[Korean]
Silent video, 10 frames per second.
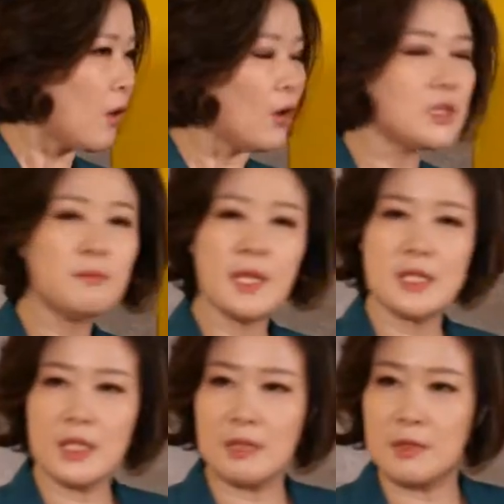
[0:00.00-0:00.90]

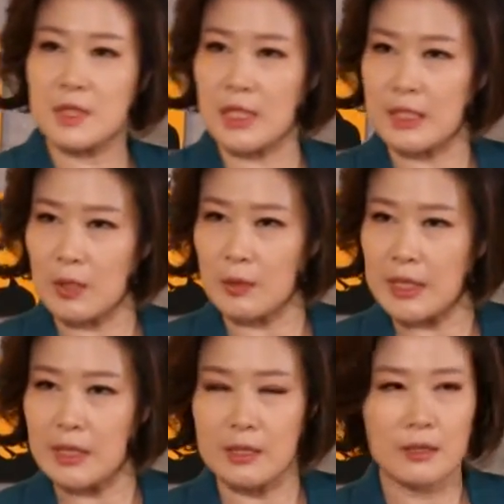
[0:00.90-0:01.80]
거짓말쟁이 이미지가
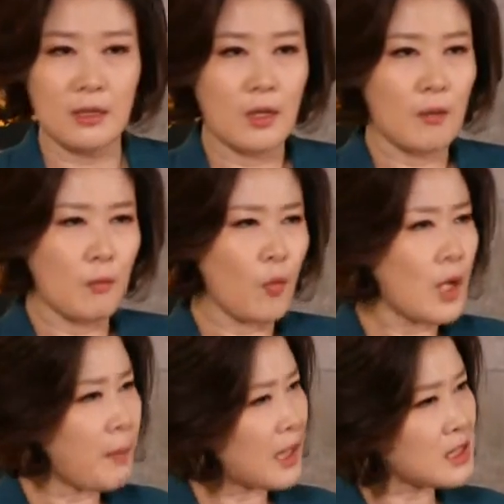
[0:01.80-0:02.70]
있다거나
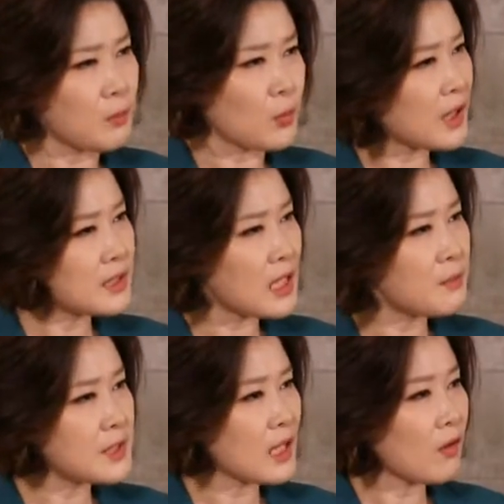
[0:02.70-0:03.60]
뭔가 바르지 못한
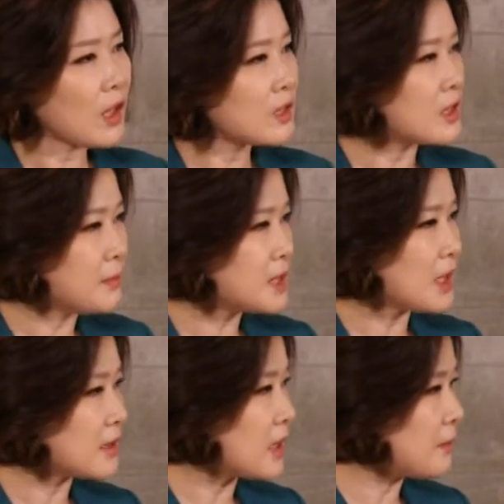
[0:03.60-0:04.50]
삶을 살 것 같은
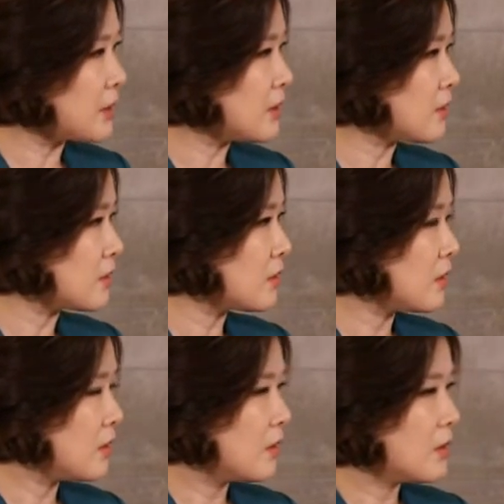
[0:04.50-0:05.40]
이미지가 있다면
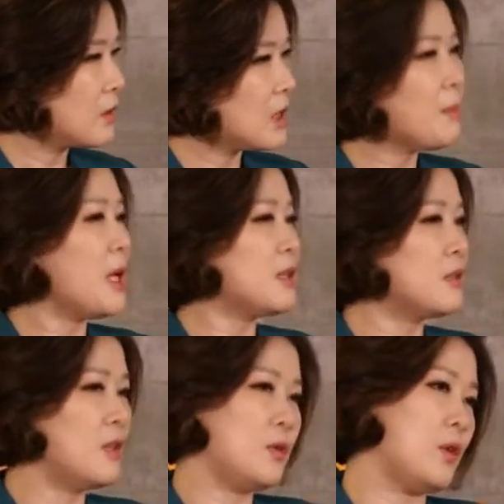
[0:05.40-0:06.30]
내 말
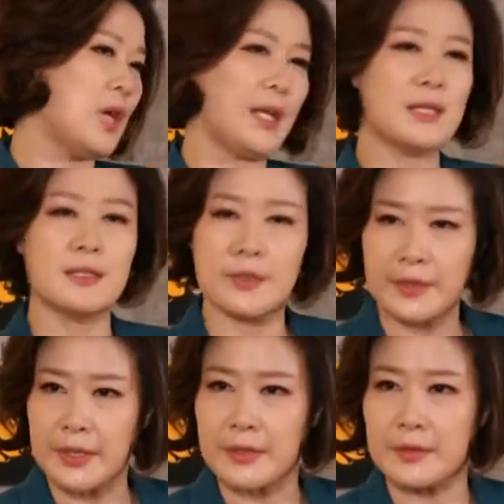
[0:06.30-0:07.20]
들으려고 여기 안 왔을
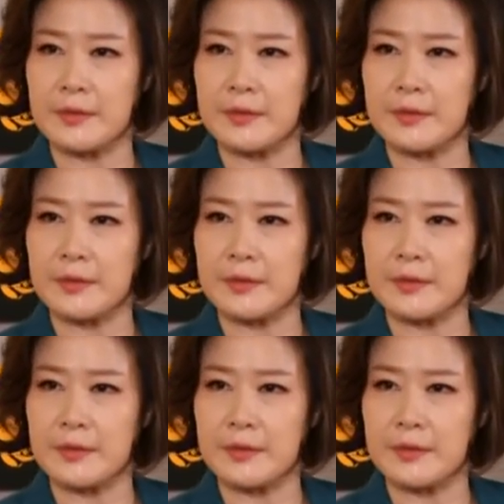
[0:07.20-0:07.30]
거예요.